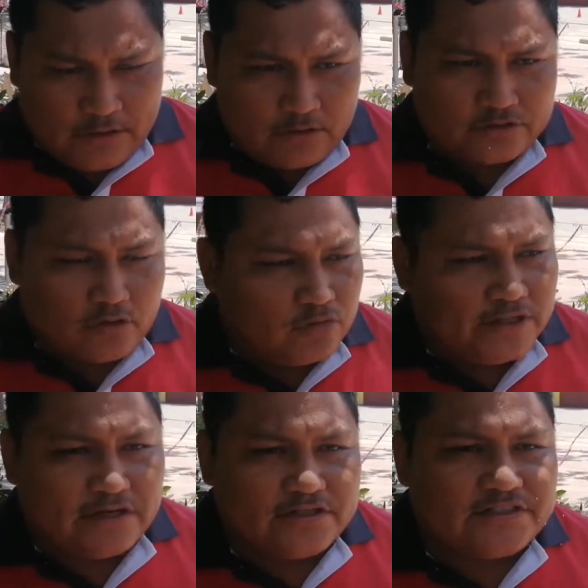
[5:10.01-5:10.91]
Los
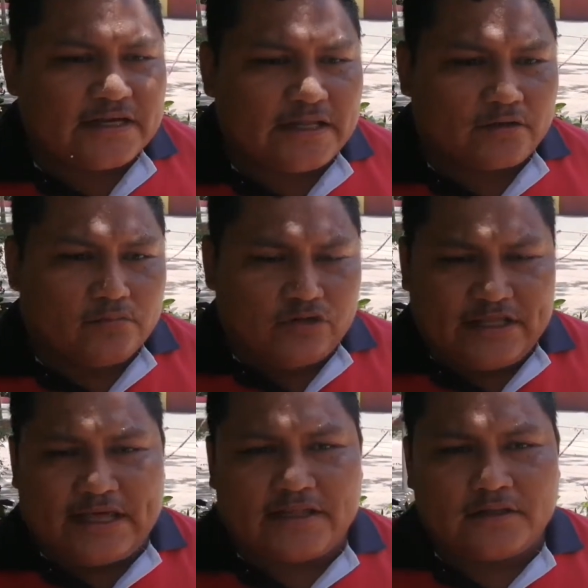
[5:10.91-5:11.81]
comuneros dicen a las
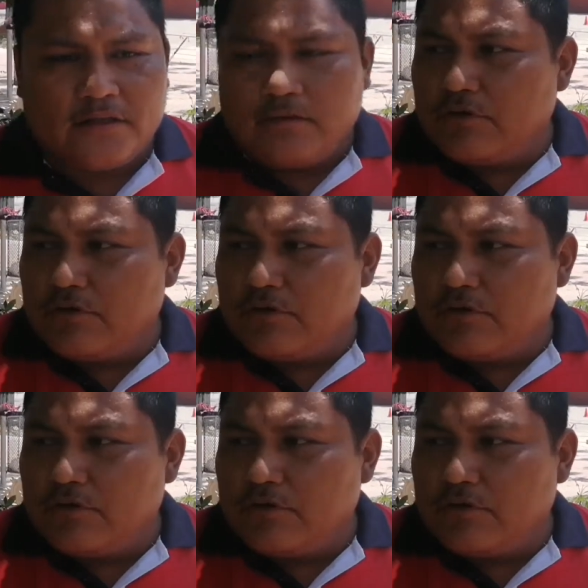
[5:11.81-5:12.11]
comunidades,